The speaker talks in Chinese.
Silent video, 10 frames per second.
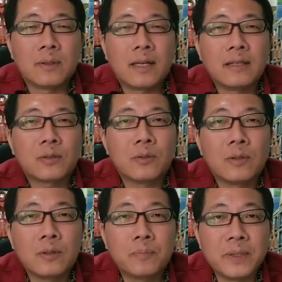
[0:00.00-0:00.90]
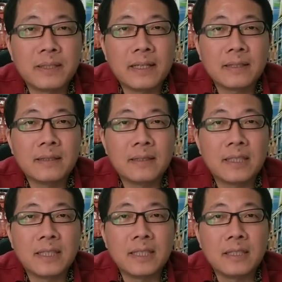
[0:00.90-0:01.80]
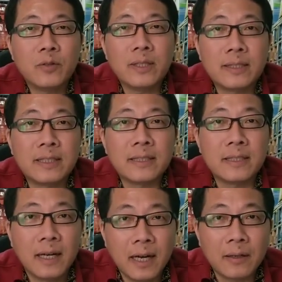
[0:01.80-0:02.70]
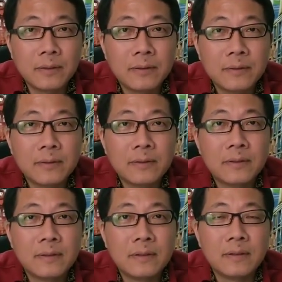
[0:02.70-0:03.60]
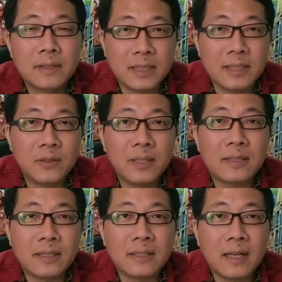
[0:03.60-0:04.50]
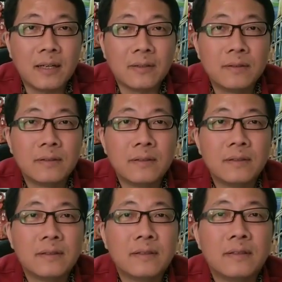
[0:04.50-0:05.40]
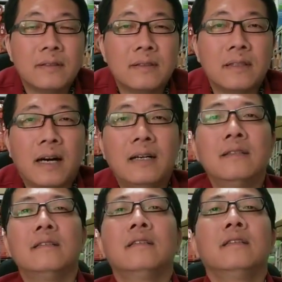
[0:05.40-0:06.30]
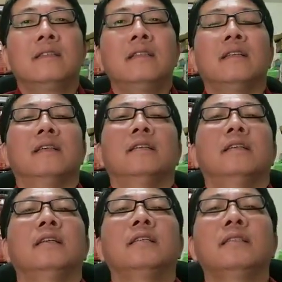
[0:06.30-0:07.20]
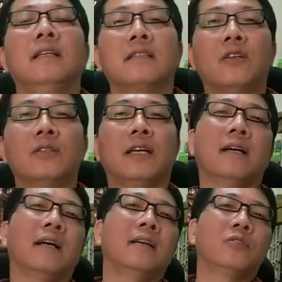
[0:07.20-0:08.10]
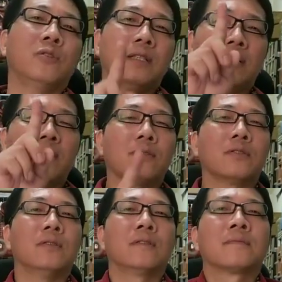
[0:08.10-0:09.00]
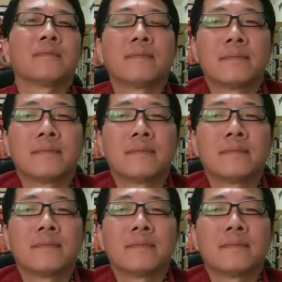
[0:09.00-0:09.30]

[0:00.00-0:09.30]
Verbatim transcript: 我刚刚说比赛是几月几号？几月几号？好，记得来参加抽奖，还要做一个动作。